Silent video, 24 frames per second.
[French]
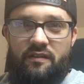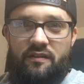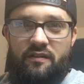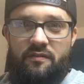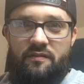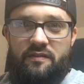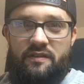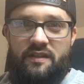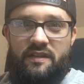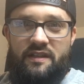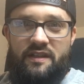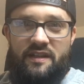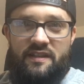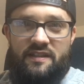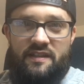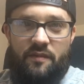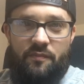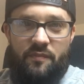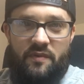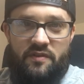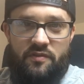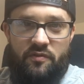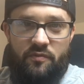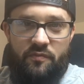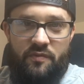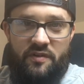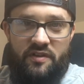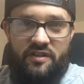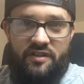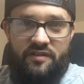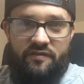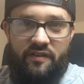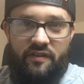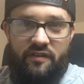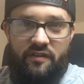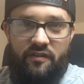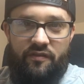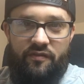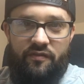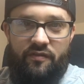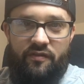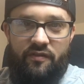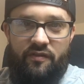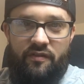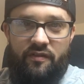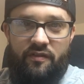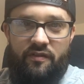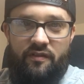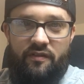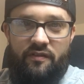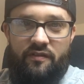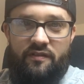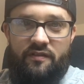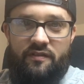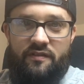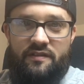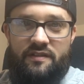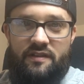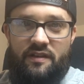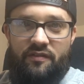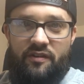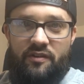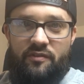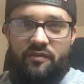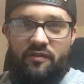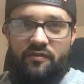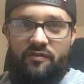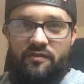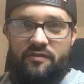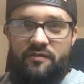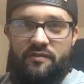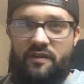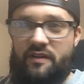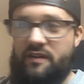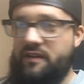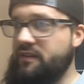Dédicace à Passion Pêche 29. Ça va et toi François